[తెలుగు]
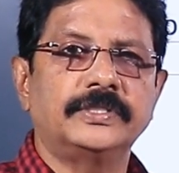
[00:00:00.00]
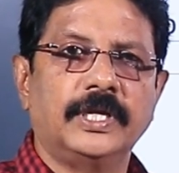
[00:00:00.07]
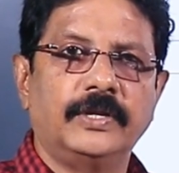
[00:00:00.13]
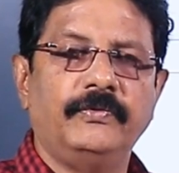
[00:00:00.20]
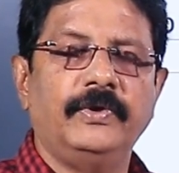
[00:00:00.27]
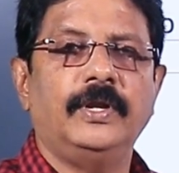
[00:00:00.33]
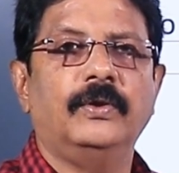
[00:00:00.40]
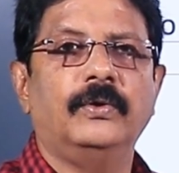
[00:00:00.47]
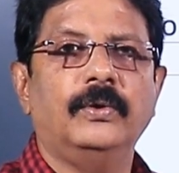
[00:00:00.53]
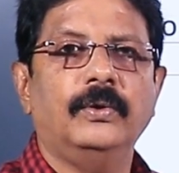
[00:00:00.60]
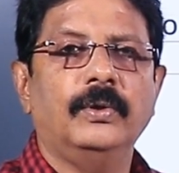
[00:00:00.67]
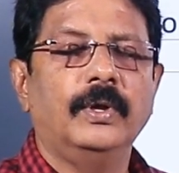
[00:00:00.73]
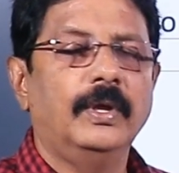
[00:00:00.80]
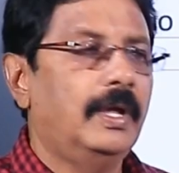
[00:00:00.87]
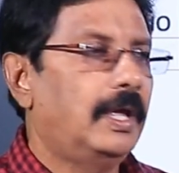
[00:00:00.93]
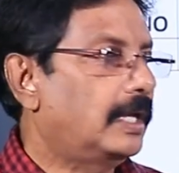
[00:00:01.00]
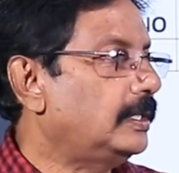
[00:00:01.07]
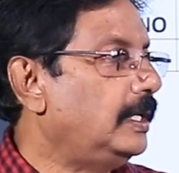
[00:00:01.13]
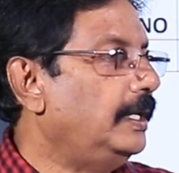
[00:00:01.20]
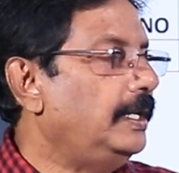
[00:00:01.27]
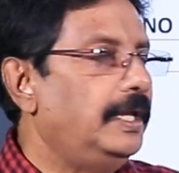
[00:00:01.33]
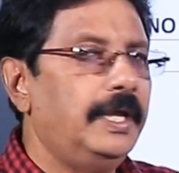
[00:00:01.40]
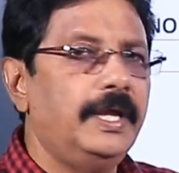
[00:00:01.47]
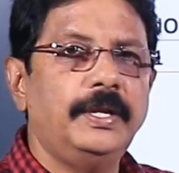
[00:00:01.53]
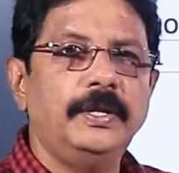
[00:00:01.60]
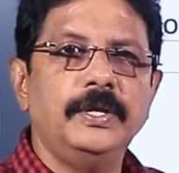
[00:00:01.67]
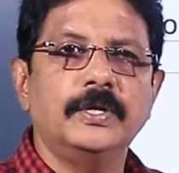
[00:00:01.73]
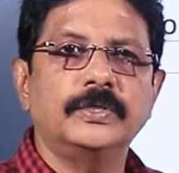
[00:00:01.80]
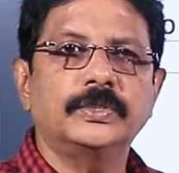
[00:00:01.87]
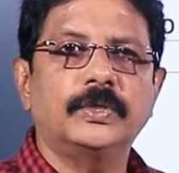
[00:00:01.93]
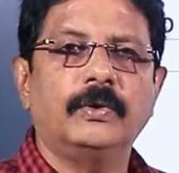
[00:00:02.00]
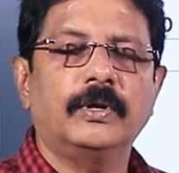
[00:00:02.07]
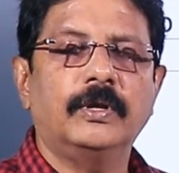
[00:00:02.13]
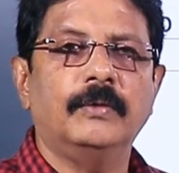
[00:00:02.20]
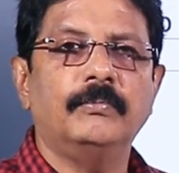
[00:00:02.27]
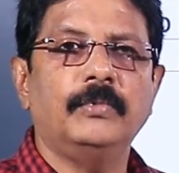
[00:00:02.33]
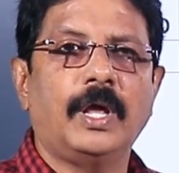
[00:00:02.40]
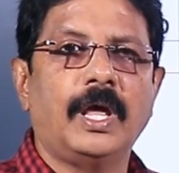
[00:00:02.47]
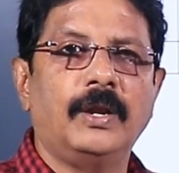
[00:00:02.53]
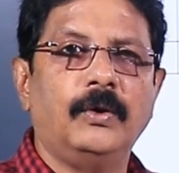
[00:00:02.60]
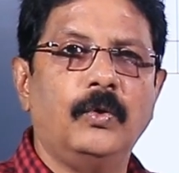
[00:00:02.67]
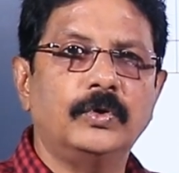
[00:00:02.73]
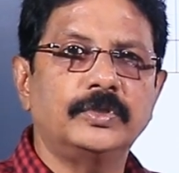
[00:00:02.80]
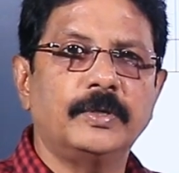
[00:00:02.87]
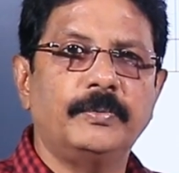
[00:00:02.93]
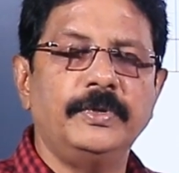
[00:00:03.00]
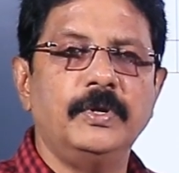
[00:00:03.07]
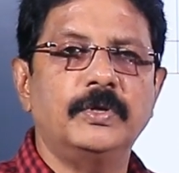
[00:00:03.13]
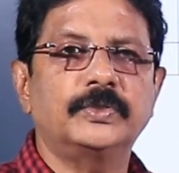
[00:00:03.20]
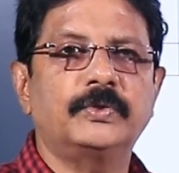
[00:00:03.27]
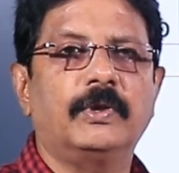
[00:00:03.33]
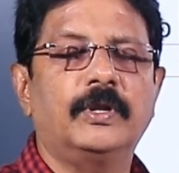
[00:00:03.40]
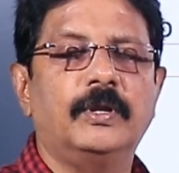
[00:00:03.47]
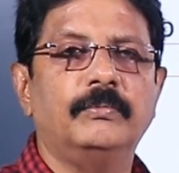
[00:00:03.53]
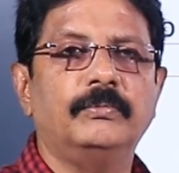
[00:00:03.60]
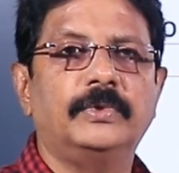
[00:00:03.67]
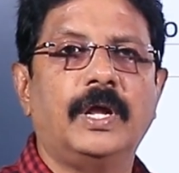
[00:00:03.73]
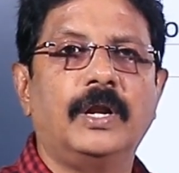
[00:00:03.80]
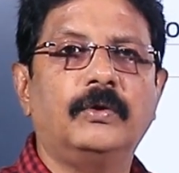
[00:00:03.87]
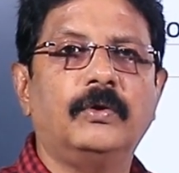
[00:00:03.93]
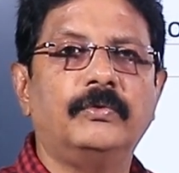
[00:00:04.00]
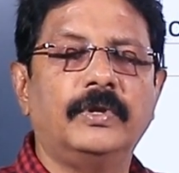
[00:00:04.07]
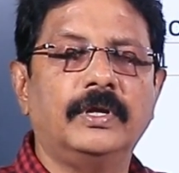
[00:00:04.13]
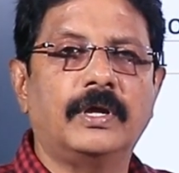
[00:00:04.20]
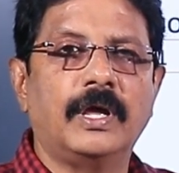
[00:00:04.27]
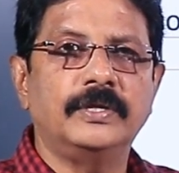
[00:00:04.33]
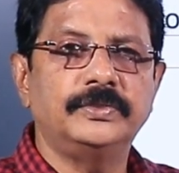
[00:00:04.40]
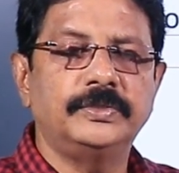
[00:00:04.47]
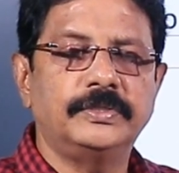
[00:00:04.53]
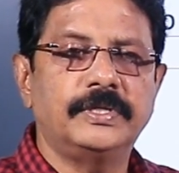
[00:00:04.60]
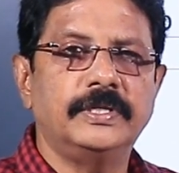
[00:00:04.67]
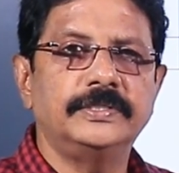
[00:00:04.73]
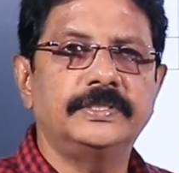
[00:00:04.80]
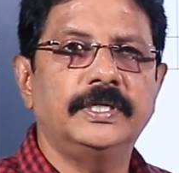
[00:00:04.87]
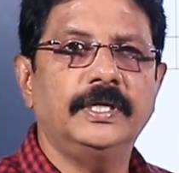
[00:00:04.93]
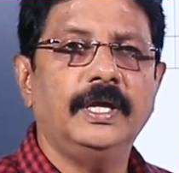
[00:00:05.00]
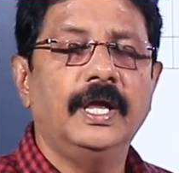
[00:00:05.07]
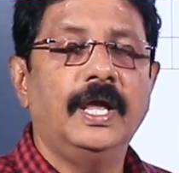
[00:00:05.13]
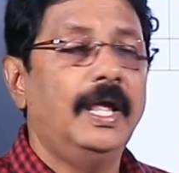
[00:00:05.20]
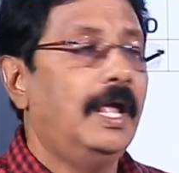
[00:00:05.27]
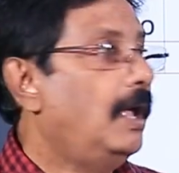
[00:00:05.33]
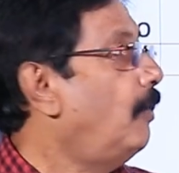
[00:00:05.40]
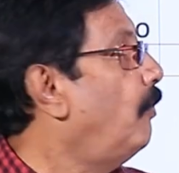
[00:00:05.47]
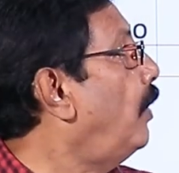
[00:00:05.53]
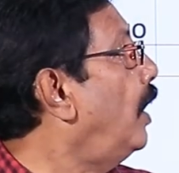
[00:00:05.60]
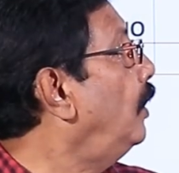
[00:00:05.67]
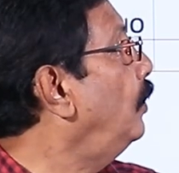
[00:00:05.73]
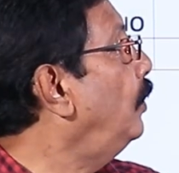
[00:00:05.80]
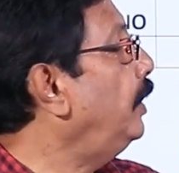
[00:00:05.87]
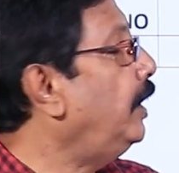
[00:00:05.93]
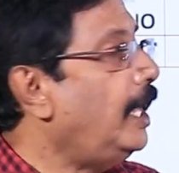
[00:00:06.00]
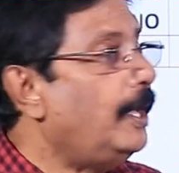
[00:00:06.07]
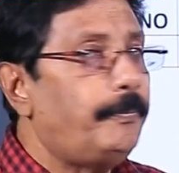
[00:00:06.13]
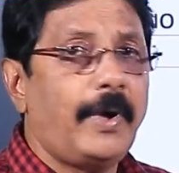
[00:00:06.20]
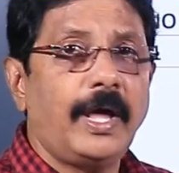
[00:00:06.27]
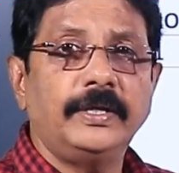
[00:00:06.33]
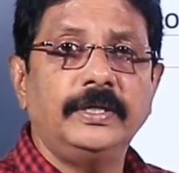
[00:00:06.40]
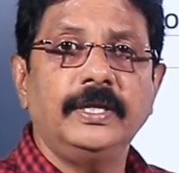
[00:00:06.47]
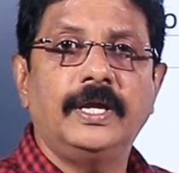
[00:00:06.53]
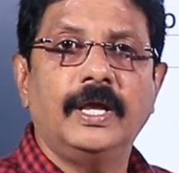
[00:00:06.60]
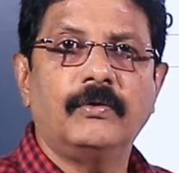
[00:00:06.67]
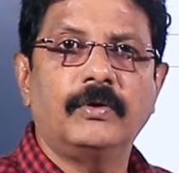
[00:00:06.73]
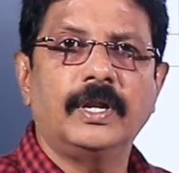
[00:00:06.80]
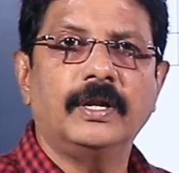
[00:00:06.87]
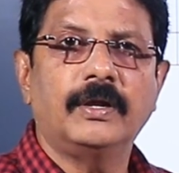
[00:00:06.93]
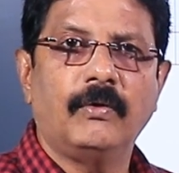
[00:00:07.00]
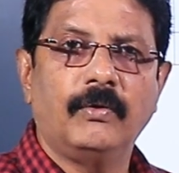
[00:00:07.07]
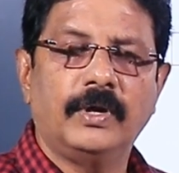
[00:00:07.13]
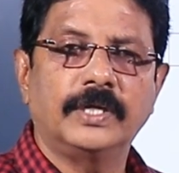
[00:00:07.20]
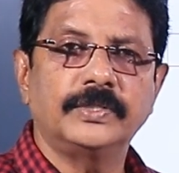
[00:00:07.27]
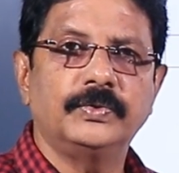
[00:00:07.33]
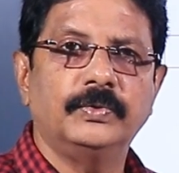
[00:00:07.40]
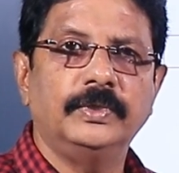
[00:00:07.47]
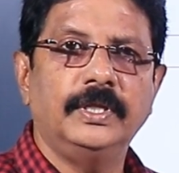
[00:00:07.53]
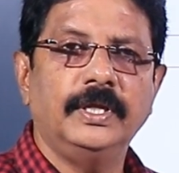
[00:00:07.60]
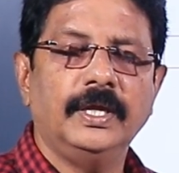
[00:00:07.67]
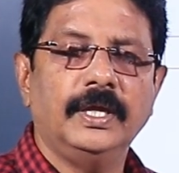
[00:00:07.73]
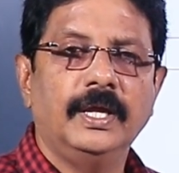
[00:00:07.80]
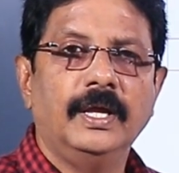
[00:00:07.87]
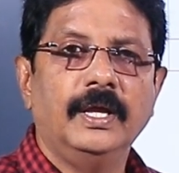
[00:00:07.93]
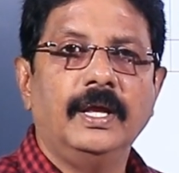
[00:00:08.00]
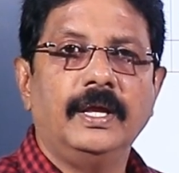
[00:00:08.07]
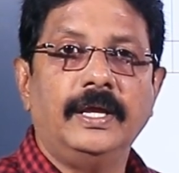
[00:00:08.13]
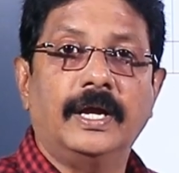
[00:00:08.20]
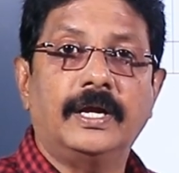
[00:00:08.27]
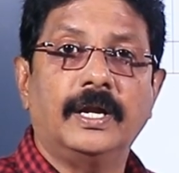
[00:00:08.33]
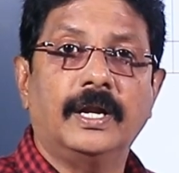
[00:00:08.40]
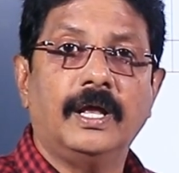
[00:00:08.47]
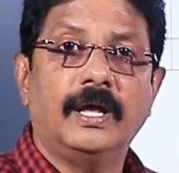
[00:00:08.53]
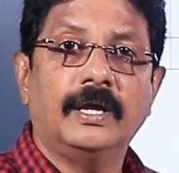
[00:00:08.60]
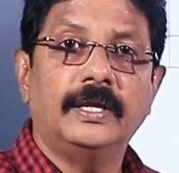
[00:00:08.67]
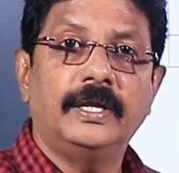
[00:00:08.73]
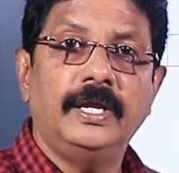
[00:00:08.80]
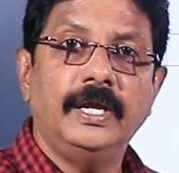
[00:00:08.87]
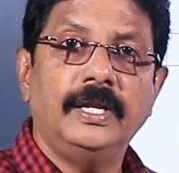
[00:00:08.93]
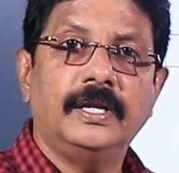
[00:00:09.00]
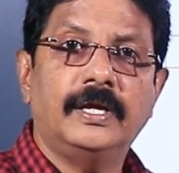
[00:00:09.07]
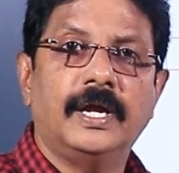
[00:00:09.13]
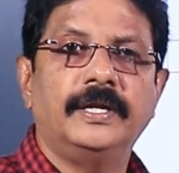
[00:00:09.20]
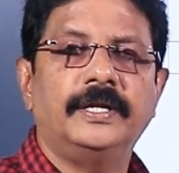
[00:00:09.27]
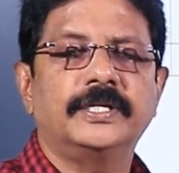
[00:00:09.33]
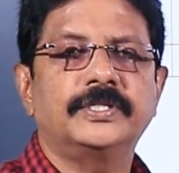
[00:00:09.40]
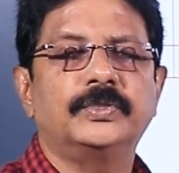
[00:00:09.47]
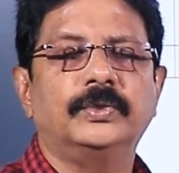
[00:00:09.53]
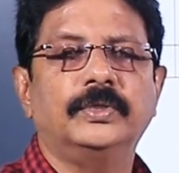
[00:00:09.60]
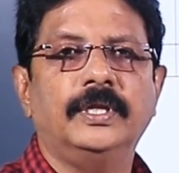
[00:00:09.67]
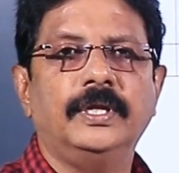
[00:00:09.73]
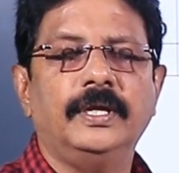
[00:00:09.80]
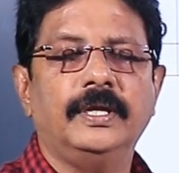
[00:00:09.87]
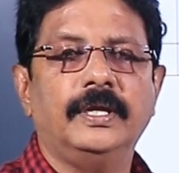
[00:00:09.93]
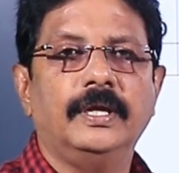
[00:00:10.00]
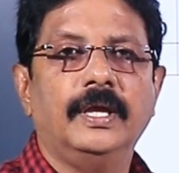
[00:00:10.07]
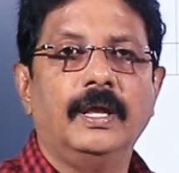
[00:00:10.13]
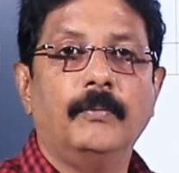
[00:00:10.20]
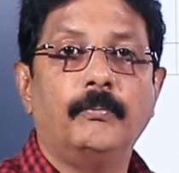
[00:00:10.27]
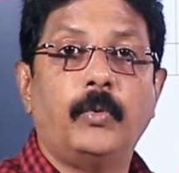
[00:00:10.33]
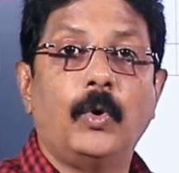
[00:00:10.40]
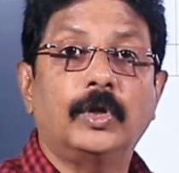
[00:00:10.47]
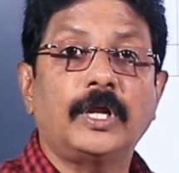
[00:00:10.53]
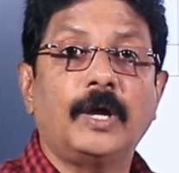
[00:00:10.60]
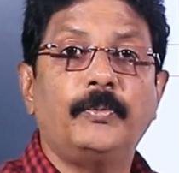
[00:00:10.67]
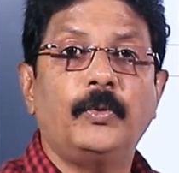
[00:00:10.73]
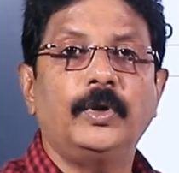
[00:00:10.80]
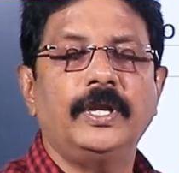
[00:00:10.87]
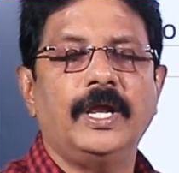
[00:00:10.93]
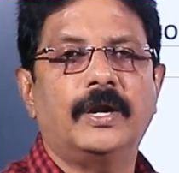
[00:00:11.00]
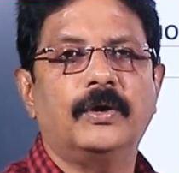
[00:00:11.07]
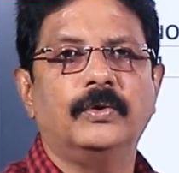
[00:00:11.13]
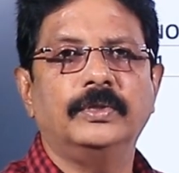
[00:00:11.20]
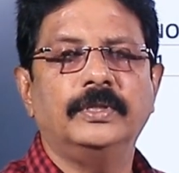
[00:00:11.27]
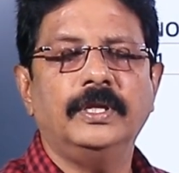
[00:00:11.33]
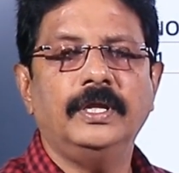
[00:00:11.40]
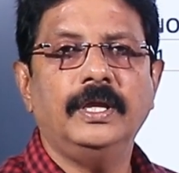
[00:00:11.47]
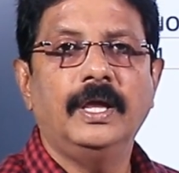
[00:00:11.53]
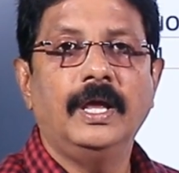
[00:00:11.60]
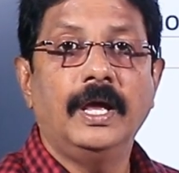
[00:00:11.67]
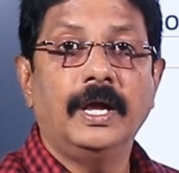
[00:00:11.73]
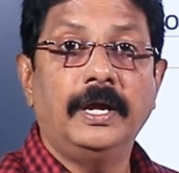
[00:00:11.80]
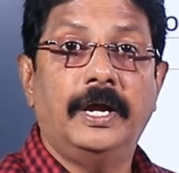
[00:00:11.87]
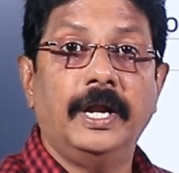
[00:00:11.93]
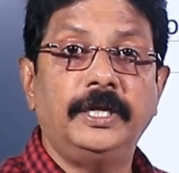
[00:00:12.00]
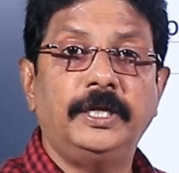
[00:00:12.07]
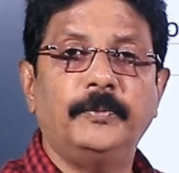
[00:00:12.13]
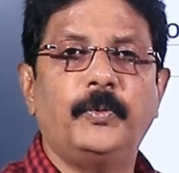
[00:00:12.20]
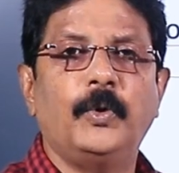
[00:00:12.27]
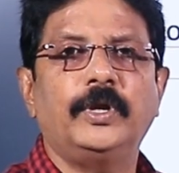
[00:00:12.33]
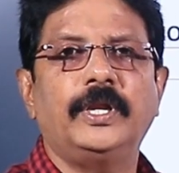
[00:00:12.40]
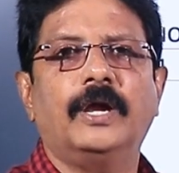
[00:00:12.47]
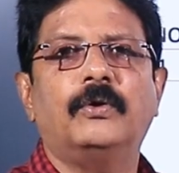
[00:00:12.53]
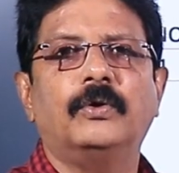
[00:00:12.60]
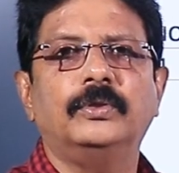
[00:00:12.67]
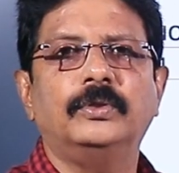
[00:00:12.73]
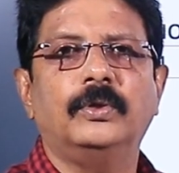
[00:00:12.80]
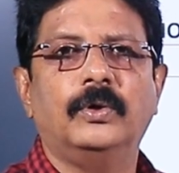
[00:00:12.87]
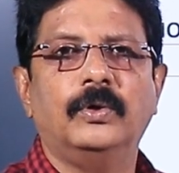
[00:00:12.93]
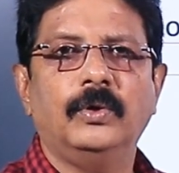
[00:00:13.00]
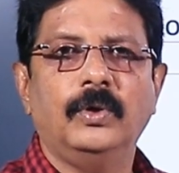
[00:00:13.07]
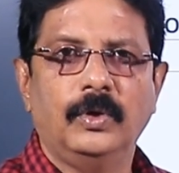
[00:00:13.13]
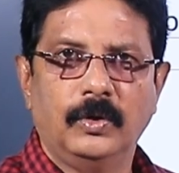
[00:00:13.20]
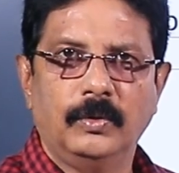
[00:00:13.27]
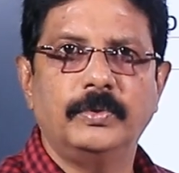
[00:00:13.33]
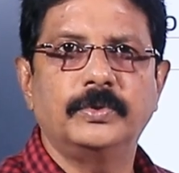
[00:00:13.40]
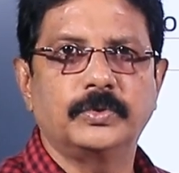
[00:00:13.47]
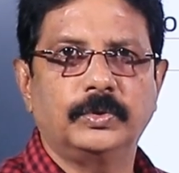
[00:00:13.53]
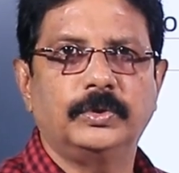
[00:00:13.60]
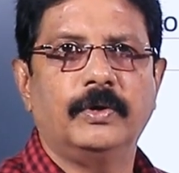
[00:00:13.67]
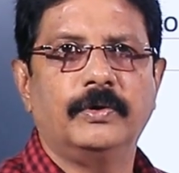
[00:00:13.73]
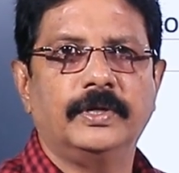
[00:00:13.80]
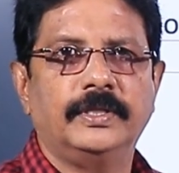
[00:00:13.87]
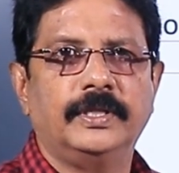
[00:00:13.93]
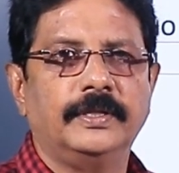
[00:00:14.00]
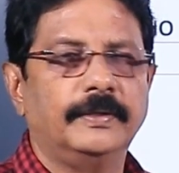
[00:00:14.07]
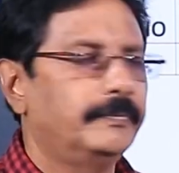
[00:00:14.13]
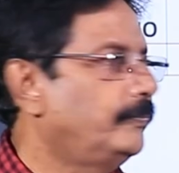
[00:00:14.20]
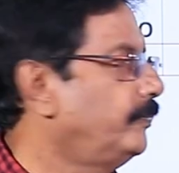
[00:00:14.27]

సర్వేలో అసలు ఏ నియోజకవర్గం ఆ లోక్సభ నియోజకవర్గం దాంట్లో నుండి కాన్స్టిట్యుయెన్సీ వాళ్ళు ఏ పార్టీ గెలవడానికి అవకాశం ఉంది ఎక్కడ కీన్ కంటెస్ట్ ఉంది పోటాపోటీ ఎక్కడ ఉంది గట్టిపోటీ ఎక్కడుందో ఇప్పుడు చూద్దామండి ఇది